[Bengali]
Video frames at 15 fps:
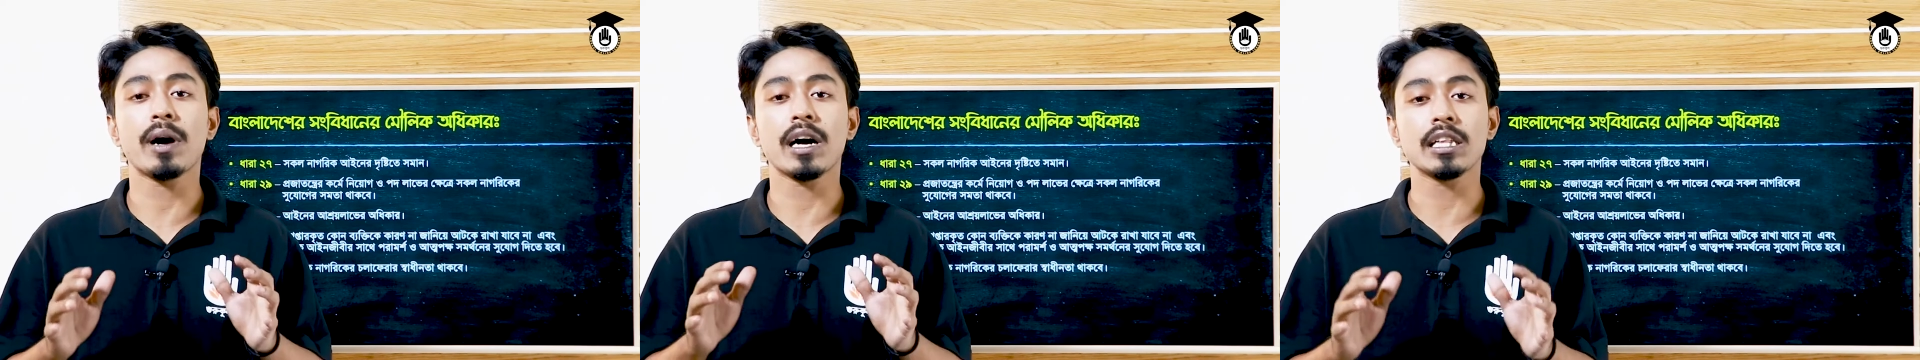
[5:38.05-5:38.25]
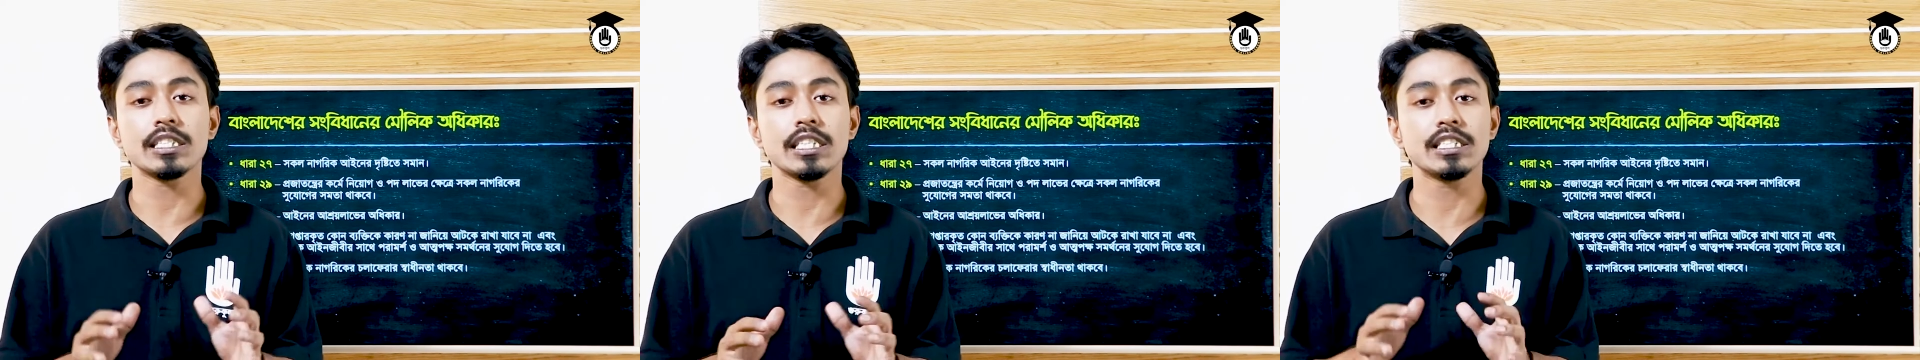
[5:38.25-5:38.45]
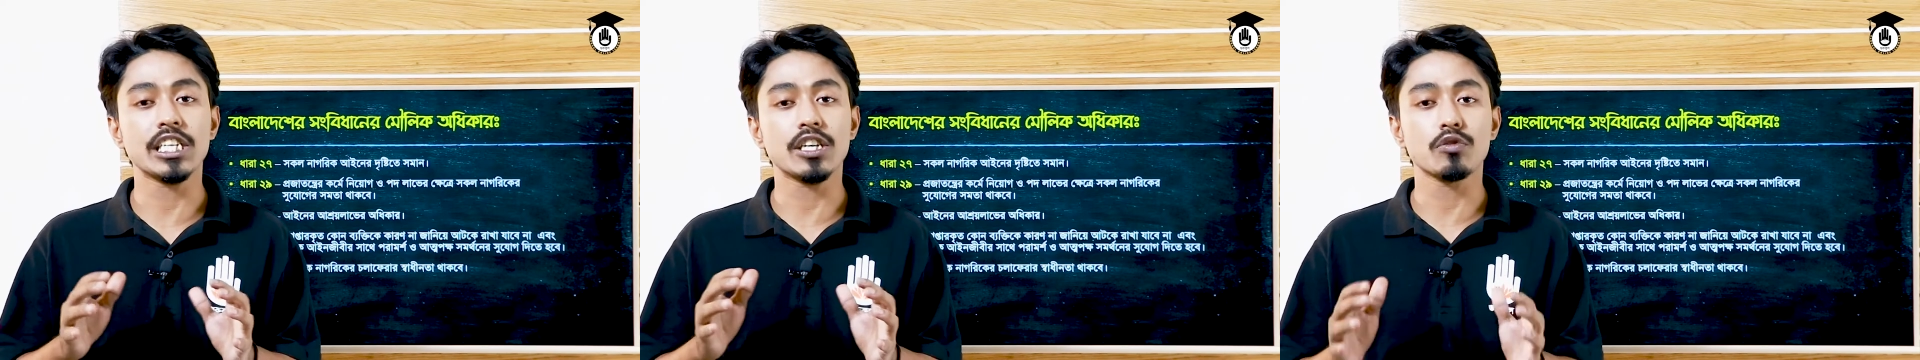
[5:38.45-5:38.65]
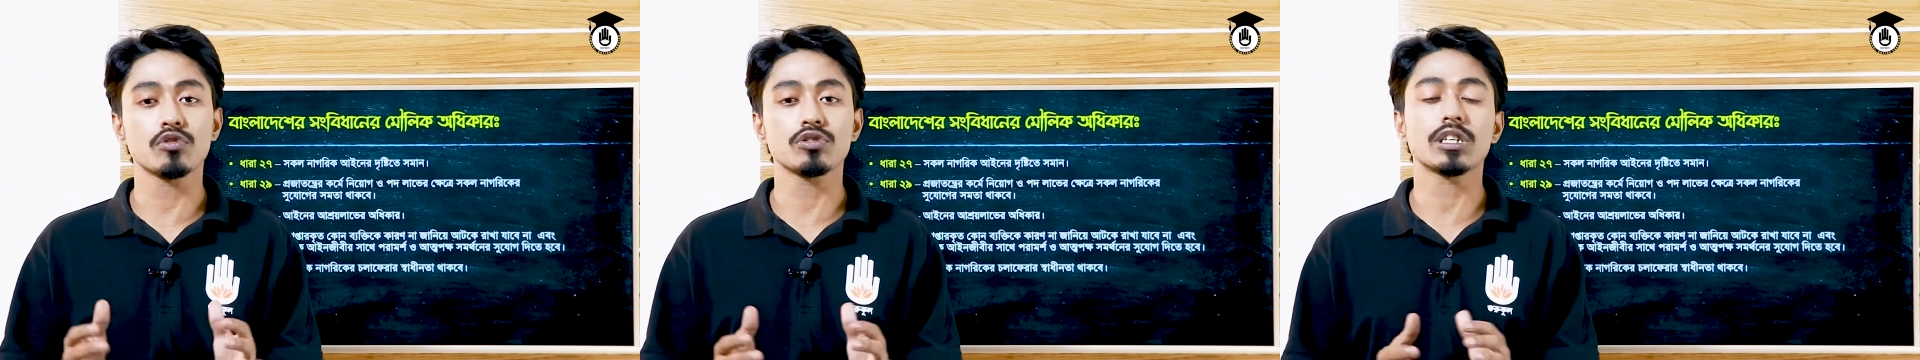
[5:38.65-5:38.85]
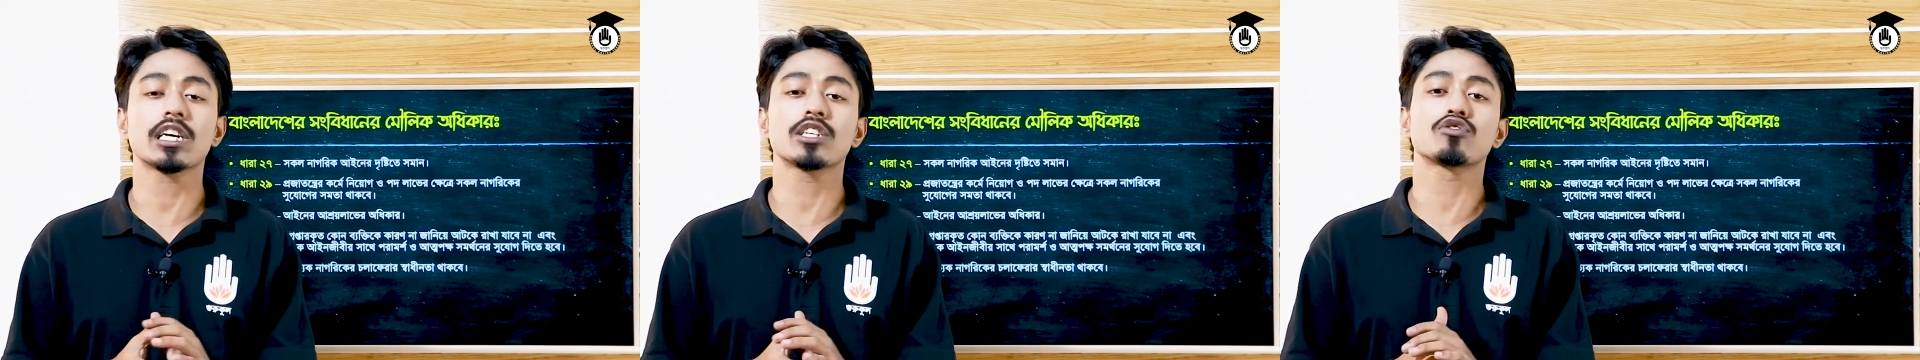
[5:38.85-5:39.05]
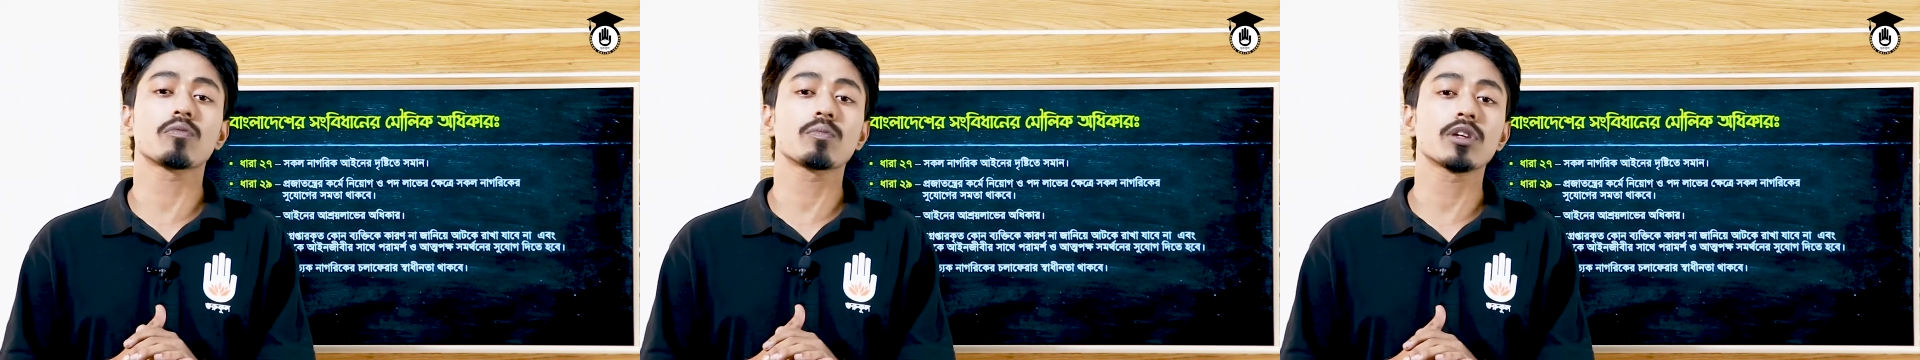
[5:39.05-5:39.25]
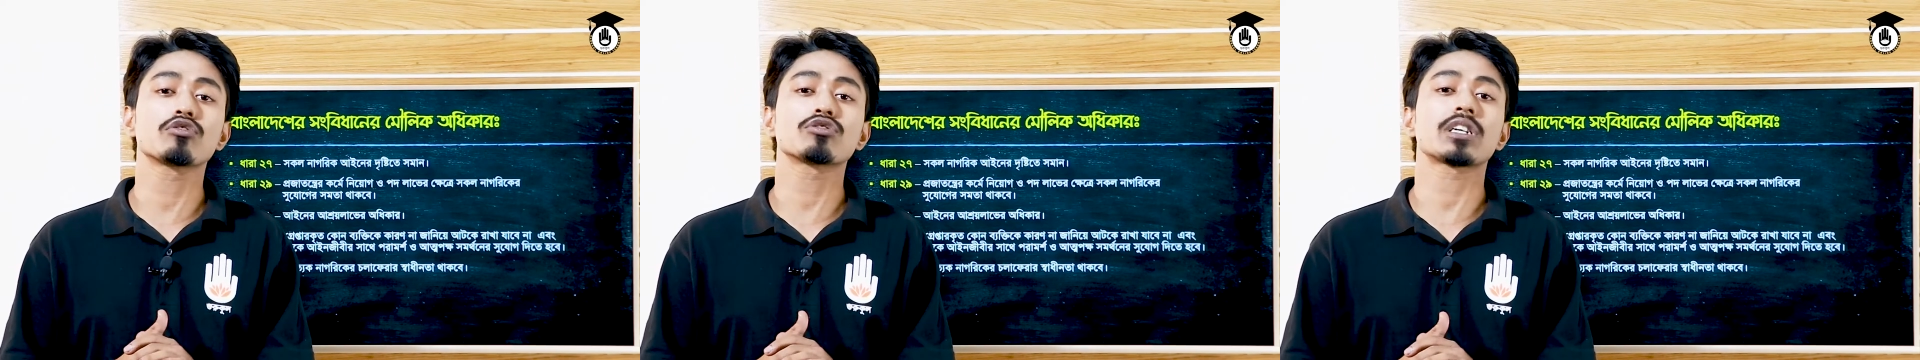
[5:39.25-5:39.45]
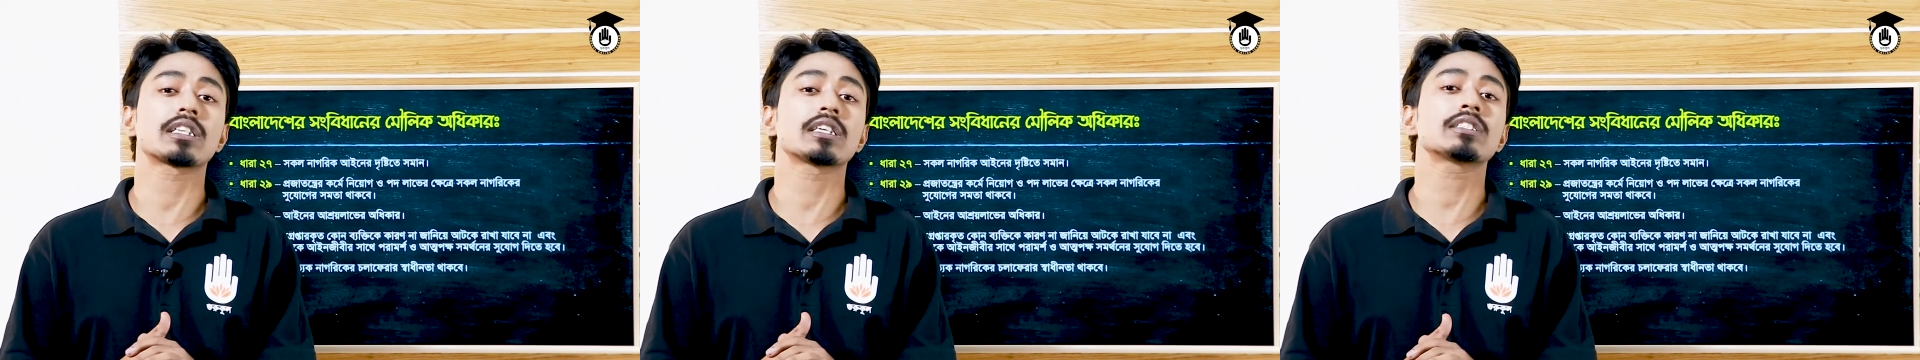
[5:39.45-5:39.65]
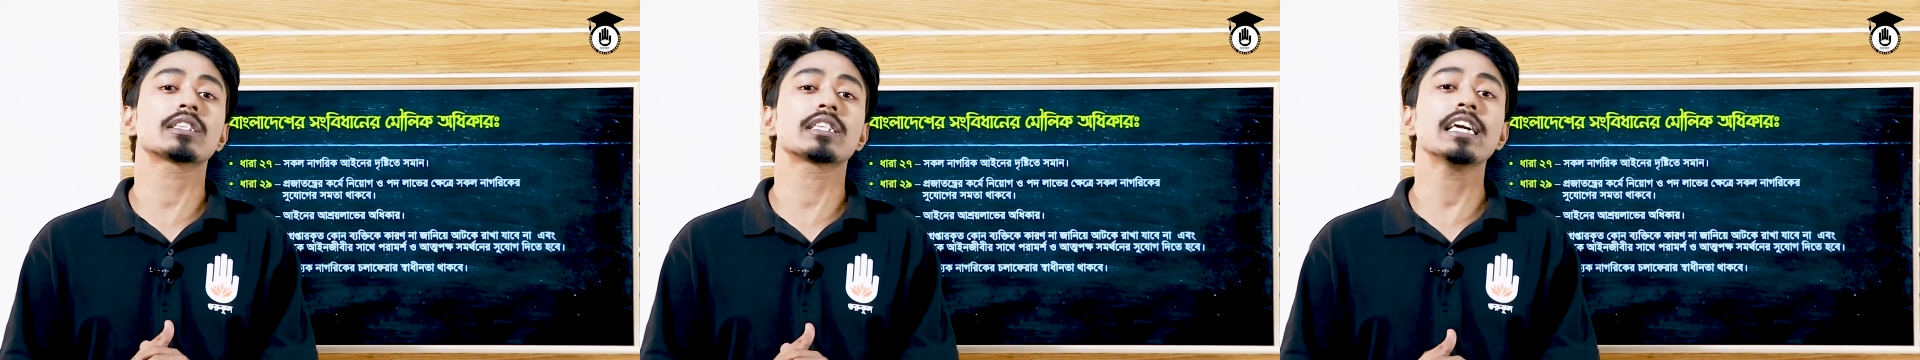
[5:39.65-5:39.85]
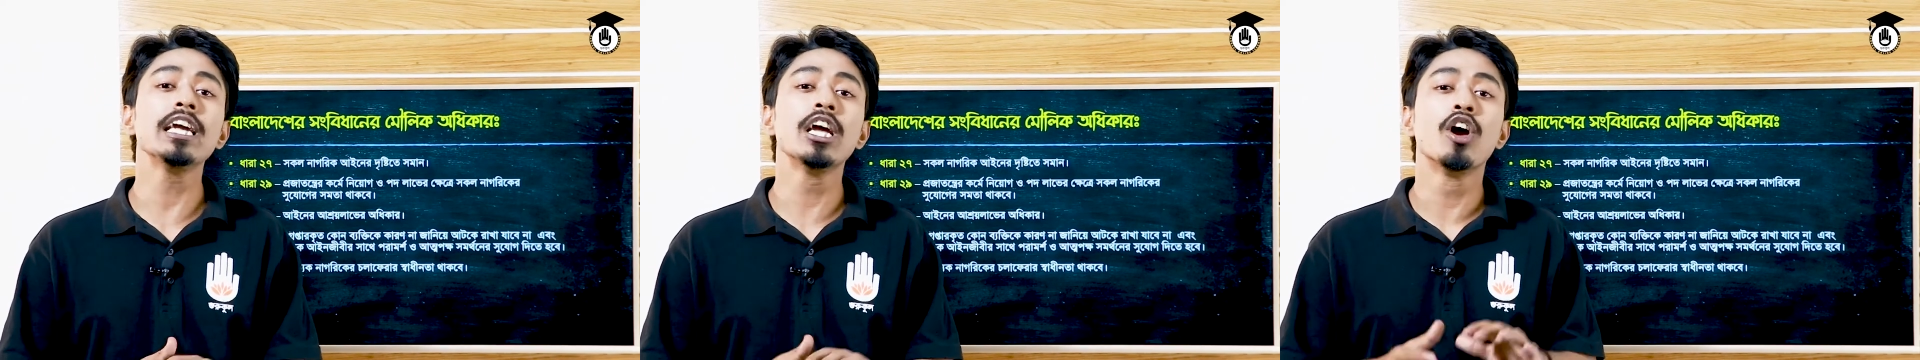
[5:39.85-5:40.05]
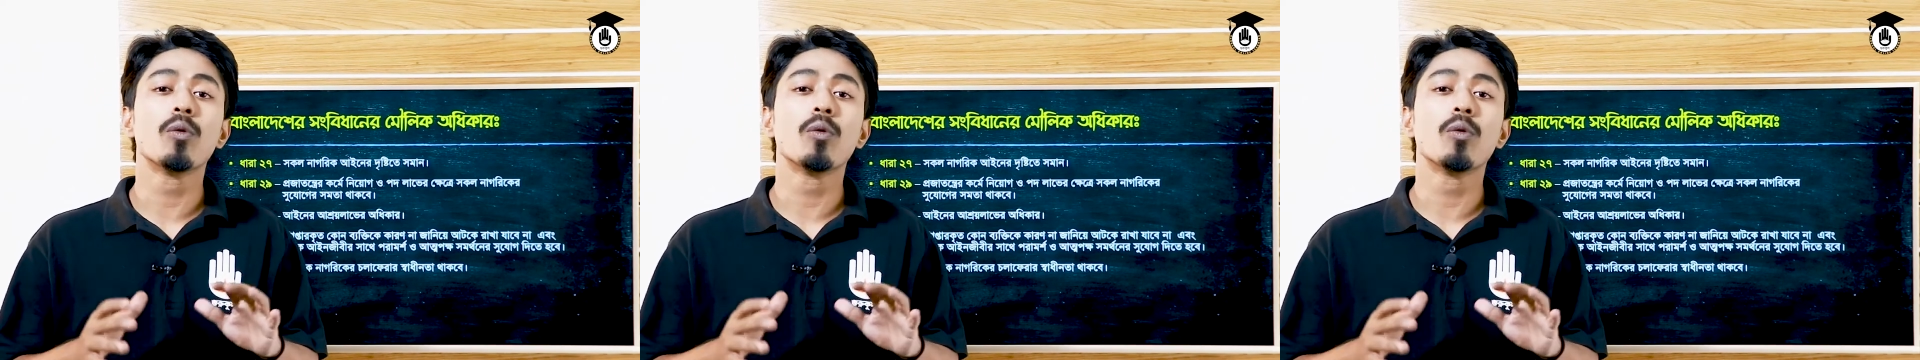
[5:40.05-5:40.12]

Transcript: বাংলাদেশের যে কোনো জায়গায় জন্মানোর সাথে সাথেই